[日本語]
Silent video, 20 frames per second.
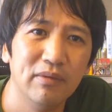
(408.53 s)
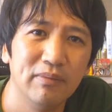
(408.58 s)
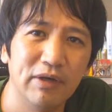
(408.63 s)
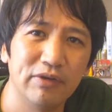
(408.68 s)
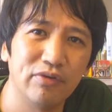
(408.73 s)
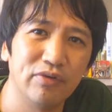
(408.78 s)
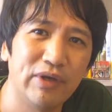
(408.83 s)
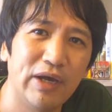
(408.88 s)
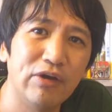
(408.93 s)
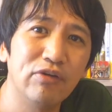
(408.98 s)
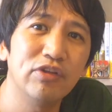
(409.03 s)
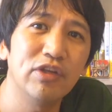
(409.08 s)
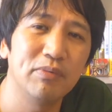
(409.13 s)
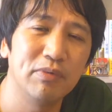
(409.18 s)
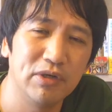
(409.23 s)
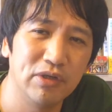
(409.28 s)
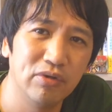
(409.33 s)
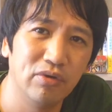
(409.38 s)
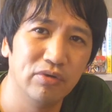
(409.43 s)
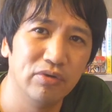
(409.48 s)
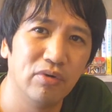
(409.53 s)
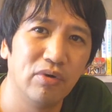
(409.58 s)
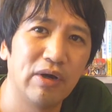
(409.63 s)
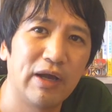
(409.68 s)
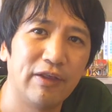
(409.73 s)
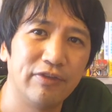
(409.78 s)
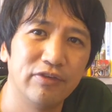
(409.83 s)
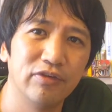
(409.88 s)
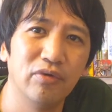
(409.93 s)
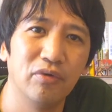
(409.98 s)
まあ、そういうアクティブにどんどん
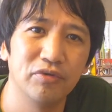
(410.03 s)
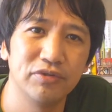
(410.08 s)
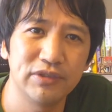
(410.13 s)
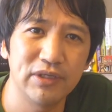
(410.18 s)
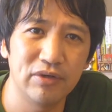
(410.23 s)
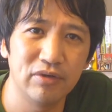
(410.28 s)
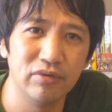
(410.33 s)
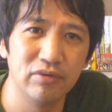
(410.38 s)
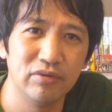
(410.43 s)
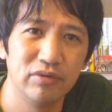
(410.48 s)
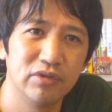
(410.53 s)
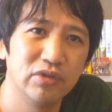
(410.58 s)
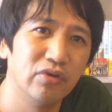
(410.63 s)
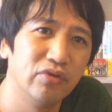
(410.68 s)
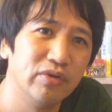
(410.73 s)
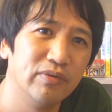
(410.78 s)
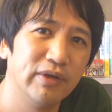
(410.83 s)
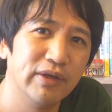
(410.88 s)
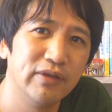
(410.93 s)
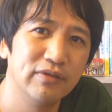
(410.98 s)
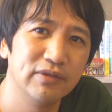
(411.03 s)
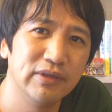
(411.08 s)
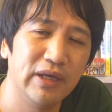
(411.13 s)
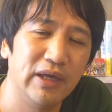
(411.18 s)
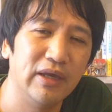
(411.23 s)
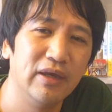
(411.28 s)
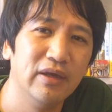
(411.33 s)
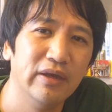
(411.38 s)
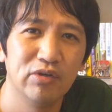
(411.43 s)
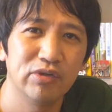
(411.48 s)
活動してる人にはです
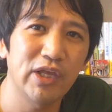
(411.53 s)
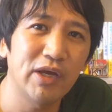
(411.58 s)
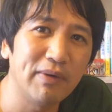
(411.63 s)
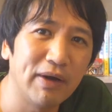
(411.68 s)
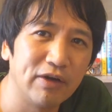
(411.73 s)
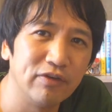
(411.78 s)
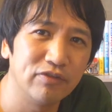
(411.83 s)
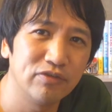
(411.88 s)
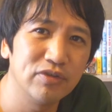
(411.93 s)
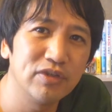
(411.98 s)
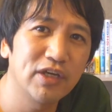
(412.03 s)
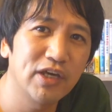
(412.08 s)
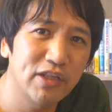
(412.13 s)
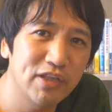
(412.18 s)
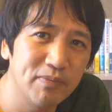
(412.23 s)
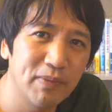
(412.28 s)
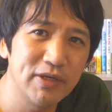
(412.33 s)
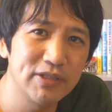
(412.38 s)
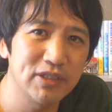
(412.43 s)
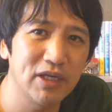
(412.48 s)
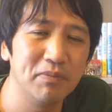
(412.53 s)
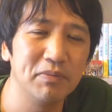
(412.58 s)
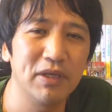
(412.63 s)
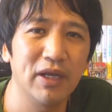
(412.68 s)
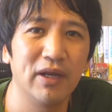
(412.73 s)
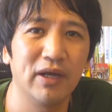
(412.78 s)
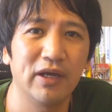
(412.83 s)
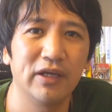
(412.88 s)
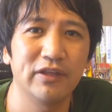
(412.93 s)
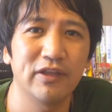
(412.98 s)
ね2枠追加しましたみた
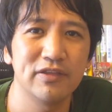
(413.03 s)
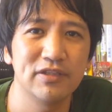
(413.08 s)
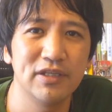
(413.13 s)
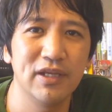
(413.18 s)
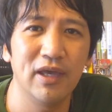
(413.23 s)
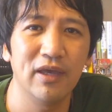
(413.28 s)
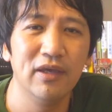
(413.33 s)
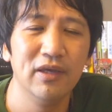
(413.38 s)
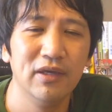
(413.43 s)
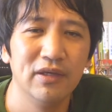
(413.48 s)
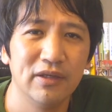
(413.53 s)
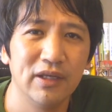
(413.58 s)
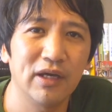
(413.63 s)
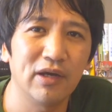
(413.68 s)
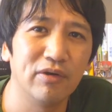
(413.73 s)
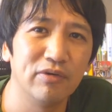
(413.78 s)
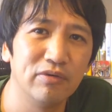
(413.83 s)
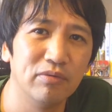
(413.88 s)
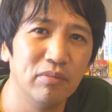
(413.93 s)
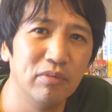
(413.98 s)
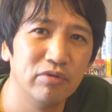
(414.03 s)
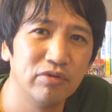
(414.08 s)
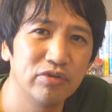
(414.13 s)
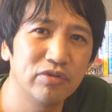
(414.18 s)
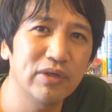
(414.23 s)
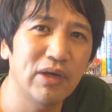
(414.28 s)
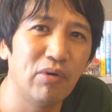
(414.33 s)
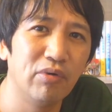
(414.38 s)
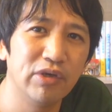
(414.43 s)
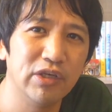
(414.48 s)
いな形でなんかもう
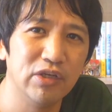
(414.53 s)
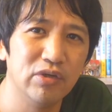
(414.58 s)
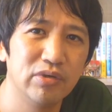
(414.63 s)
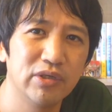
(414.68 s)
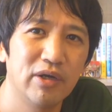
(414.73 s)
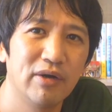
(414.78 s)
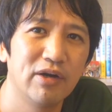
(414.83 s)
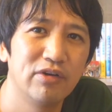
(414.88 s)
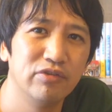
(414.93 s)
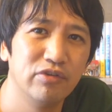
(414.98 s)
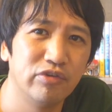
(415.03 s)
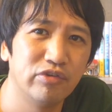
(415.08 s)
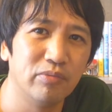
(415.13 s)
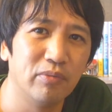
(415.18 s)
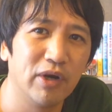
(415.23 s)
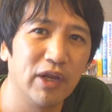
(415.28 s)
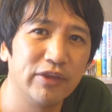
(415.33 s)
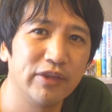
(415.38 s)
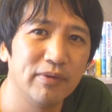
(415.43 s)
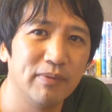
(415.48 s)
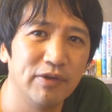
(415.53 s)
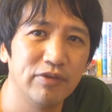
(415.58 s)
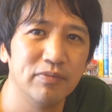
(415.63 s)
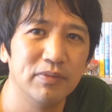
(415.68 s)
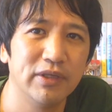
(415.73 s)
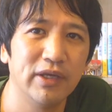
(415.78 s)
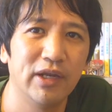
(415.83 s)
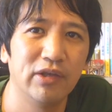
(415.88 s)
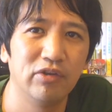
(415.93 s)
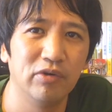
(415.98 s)
2日おきに2枠ずつもらってます
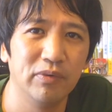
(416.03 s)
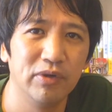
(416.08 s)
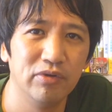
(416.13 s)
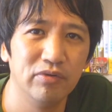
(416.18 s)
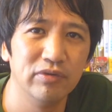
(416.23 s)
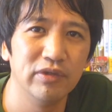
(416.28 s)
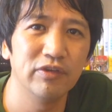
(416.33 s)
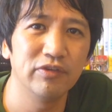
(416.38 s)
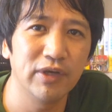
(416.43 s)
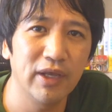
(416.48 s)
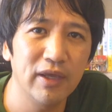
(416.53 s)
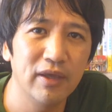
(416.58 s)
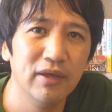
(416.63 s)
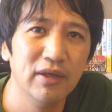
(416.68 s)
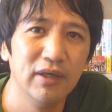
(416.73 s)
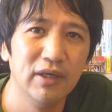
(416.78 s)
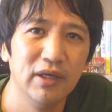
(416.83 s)
みたいな人もいるんですね